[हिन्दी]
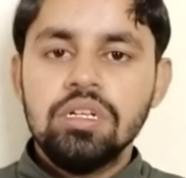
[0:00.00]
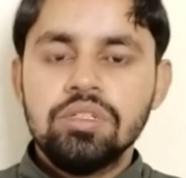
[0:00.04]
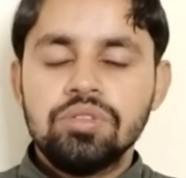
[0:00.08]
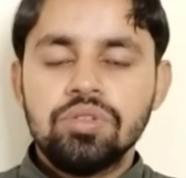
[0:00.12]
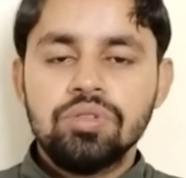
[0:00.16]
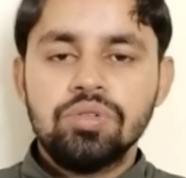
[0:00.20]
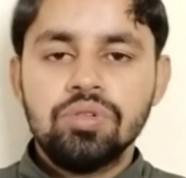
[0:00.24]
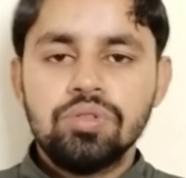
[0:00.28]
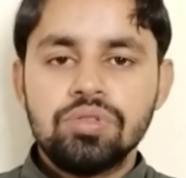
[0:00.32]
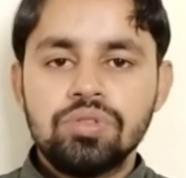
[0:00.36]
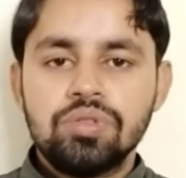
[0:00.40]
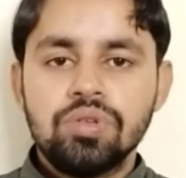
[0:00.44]
तो
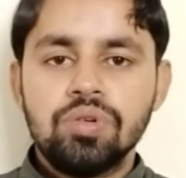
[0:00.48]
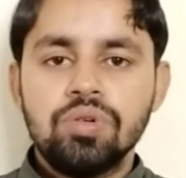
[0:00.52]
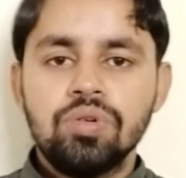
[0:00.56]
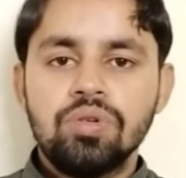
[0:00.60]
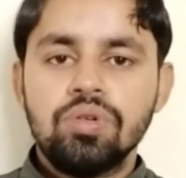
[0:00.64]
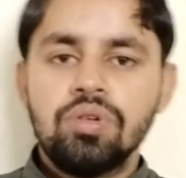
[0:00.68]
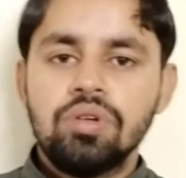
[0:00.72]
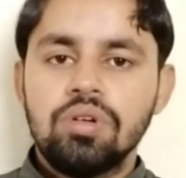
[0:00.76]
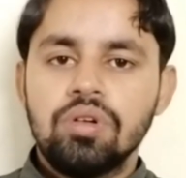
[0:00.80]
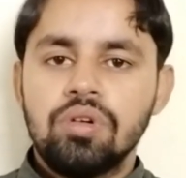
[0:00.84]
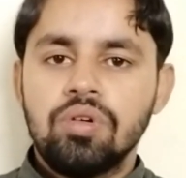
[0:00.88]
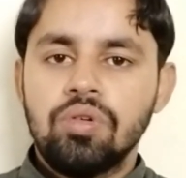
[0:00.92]
दोस्तों
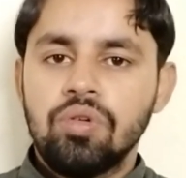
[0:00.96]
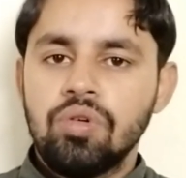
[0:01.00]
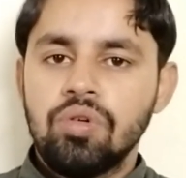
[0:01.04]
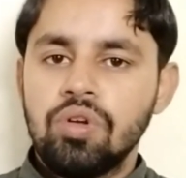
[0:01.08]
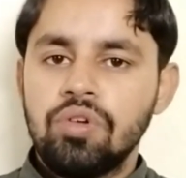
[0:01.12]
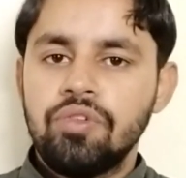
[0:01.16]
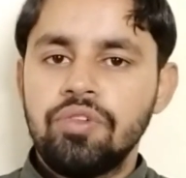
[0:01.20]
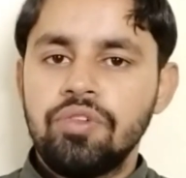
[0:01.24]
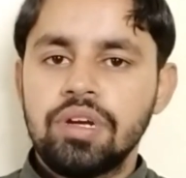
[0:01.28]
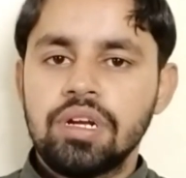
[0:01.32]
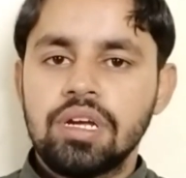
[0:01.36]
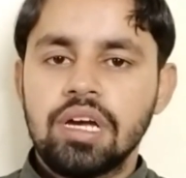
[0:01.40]
ऑल
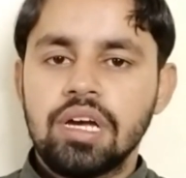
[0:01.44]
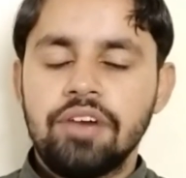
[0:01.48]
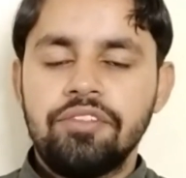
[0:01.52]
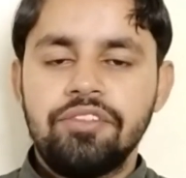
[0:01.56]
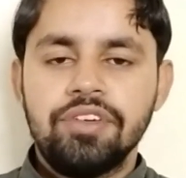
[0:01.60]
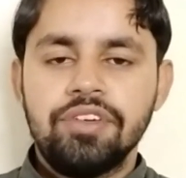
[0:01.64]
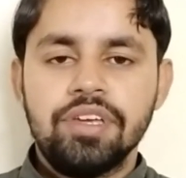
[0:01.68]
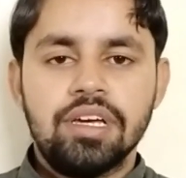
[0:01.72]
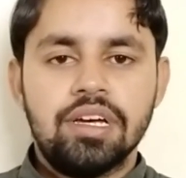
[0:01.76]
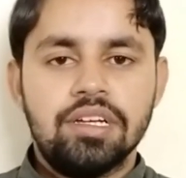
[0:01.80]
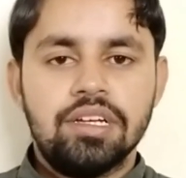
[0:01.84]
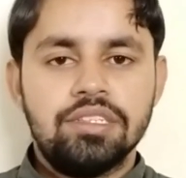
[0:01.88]
ओवर
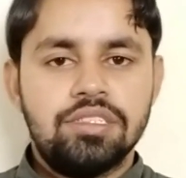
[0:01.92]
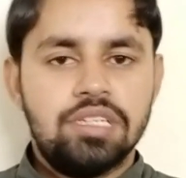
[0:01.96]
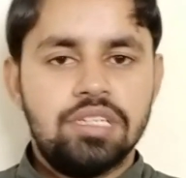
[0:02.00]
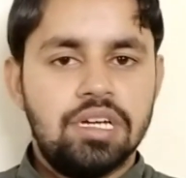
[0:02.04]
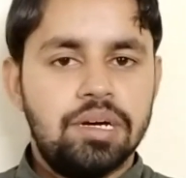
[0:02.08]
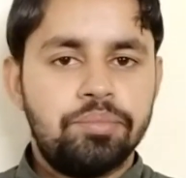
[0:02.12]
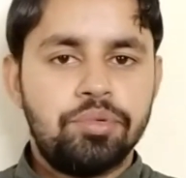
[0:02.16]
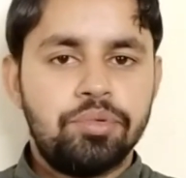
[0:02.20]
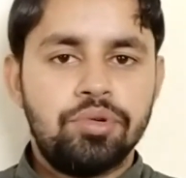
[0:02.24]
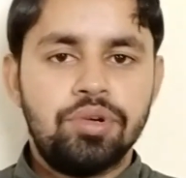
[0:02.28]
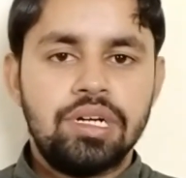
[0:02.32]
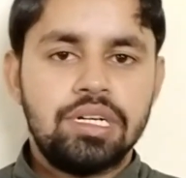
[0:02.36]
काफ़ी अच्छा
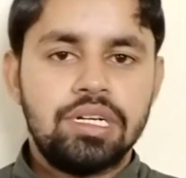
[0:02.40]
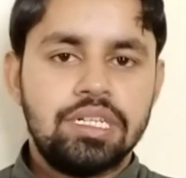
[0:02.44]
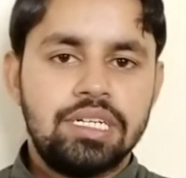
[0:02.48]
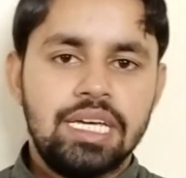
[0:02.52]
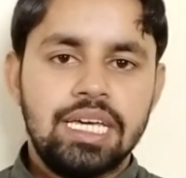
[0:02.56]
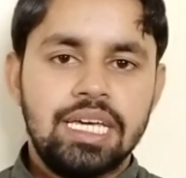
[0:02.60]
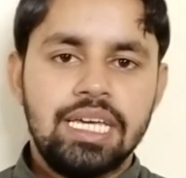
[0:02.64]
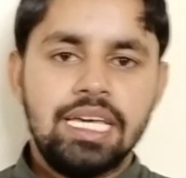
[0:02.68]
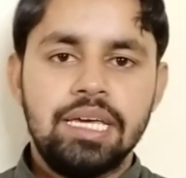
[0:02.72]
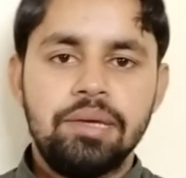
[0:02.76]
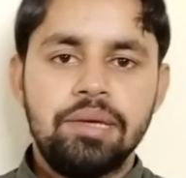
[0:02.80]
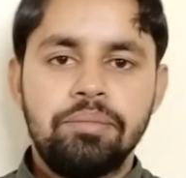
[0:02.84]
प्रोडक्ट
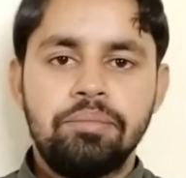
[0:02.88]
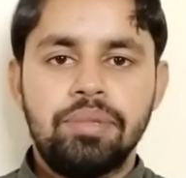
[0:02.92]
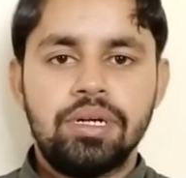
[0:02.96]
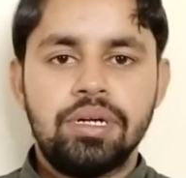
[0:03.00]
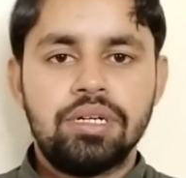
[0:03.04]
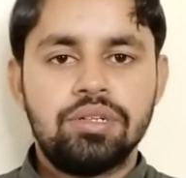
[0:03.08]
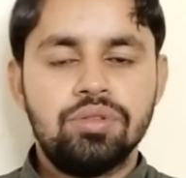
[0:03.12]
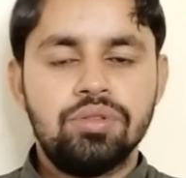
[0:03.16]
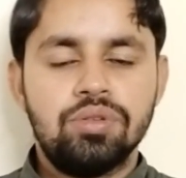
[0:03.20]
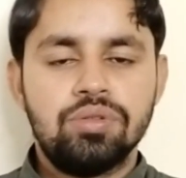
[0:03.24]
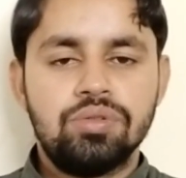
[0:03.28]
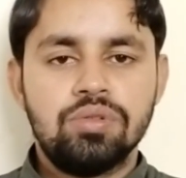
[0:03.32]
है ये
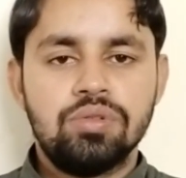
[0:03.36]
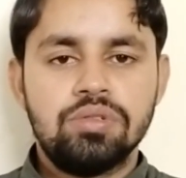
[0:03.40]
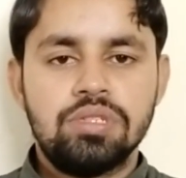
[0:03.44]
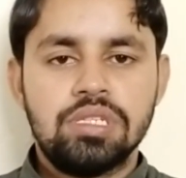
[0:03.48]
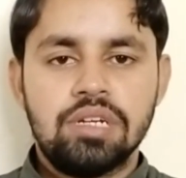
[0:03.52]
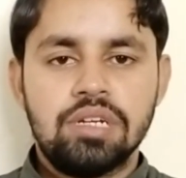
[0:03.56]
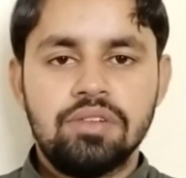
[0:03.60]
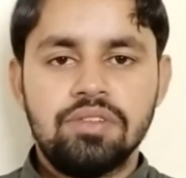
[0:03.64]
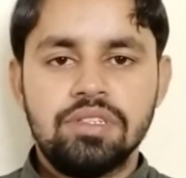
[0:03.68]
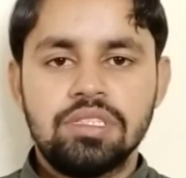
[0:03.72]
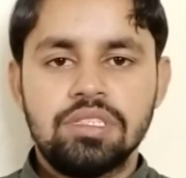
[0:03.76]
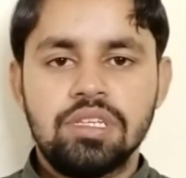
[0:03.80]
बट दोस्तों
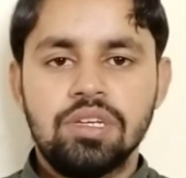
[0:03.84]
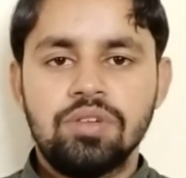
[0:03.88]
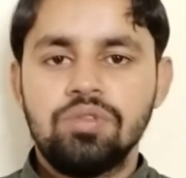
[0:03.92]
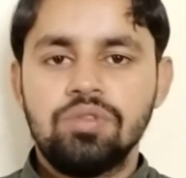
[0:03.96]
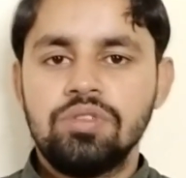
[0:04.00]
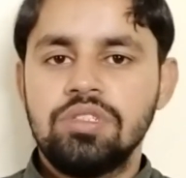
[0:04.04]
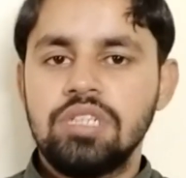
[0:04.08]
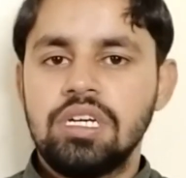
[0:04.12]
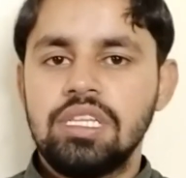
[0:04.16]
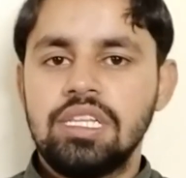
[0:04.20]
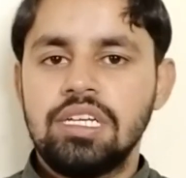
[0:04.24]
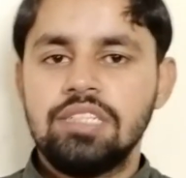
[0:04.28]
सर्विस की कुछ
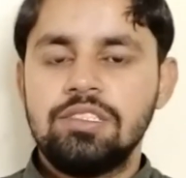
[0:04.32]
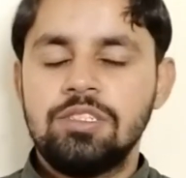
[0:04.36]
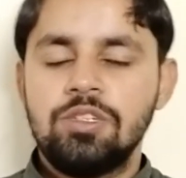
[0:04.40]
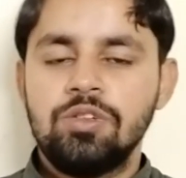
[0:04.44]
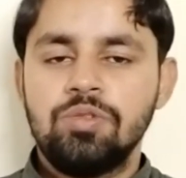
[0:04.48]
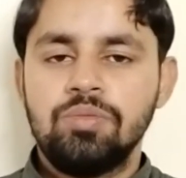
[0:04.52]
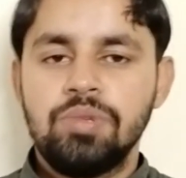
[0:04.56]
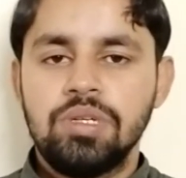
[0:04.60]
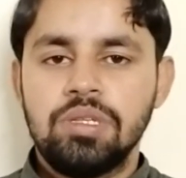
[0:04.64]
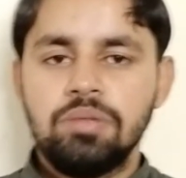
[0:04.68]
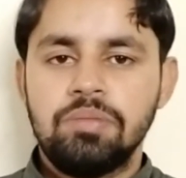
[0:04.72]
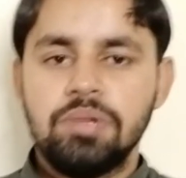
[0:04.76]
ज़्यादा अच्छी
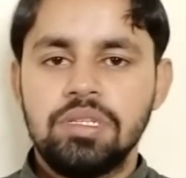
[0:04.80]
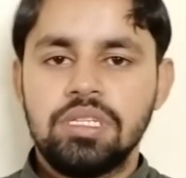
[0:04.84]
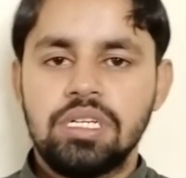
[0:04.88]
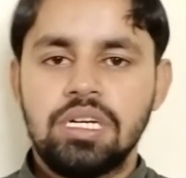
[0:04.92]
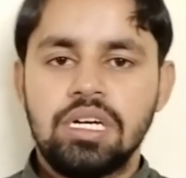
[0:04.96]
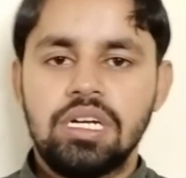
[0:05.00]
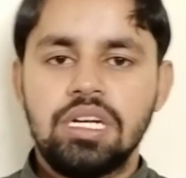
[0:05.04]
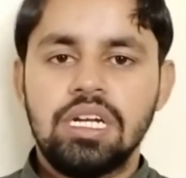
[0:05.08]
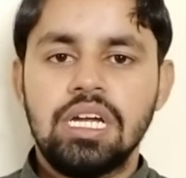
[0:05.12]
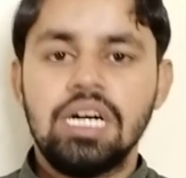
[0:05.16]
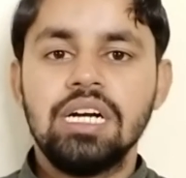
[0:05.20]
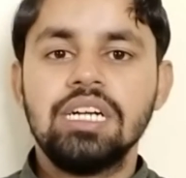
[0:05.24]
उम्मीद मत
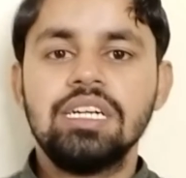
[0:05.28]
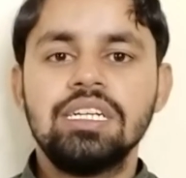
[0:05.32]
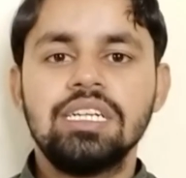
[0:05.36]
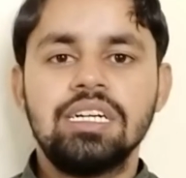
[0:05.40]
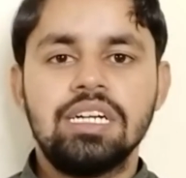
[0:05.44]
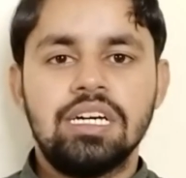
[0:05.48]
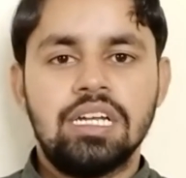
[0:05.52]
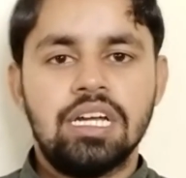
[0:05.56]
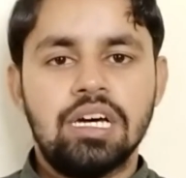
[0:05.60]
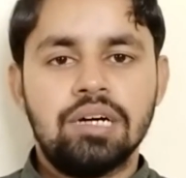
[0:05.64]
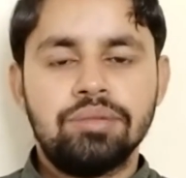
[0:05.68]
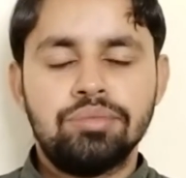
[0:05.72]
करना अगर
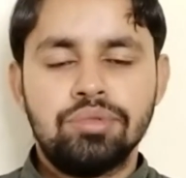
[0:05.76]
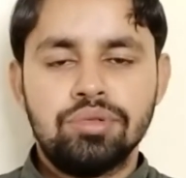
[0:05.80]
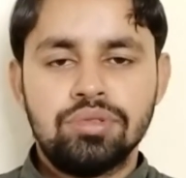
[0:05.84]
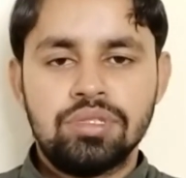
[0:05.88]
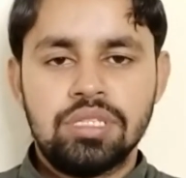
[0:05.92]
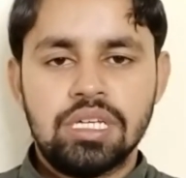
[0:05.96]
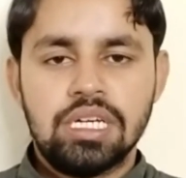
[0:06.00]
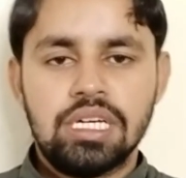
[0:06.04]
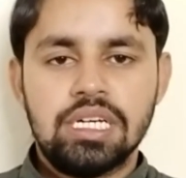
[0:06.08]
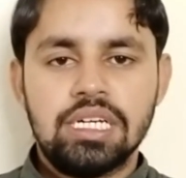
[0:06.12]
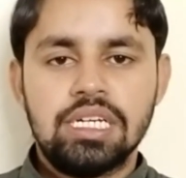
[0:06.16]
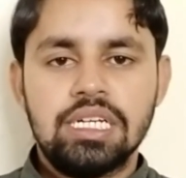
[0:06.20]
ख़राब
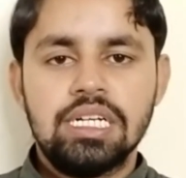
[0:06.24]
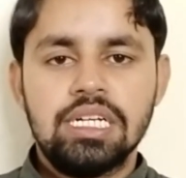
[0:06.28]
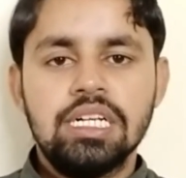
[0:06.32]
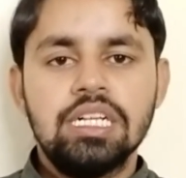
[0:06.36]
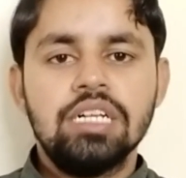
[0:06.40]
होता है